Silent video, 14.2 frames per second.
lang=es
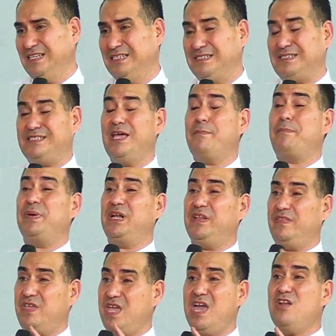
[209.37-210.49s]
se
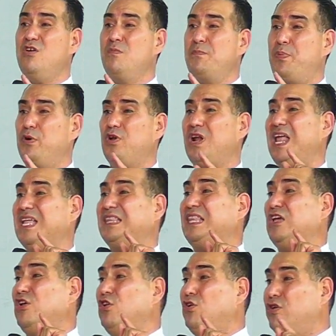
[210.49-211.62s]
perdieron por la
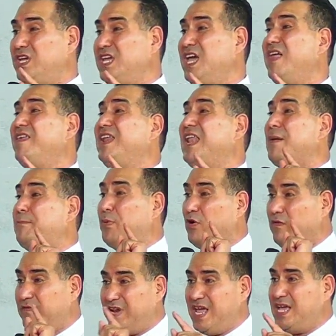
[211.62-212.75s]
teología de la
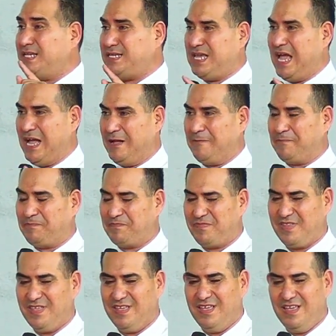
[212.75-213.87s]
pobreza.
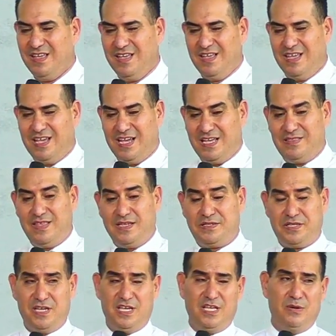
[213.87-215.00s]
Es
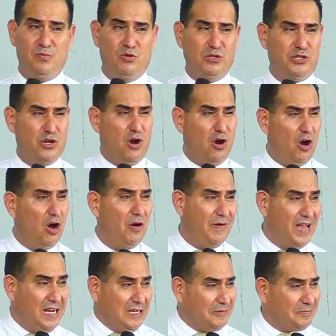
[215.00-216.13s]
decir, muchos
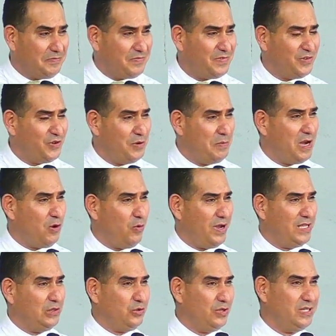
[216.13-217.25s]
jóvenes, yo me
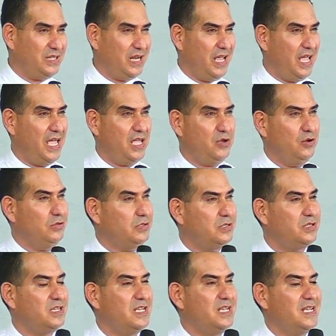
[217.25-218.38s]
cuento entre
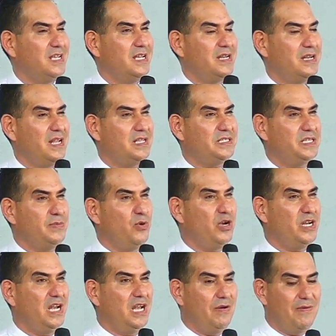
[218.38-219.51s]
ellos, nacimos
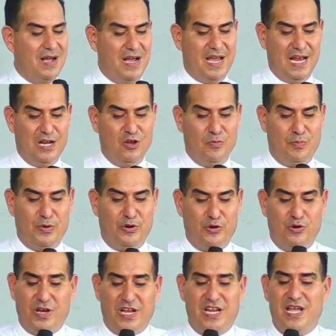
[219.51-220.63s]
en el Evangelio, pero
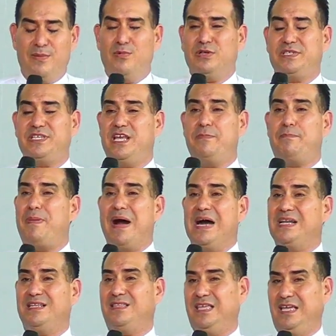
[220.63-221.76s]
no queríamos ser
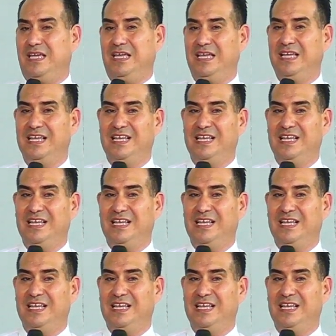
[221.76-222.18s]
parte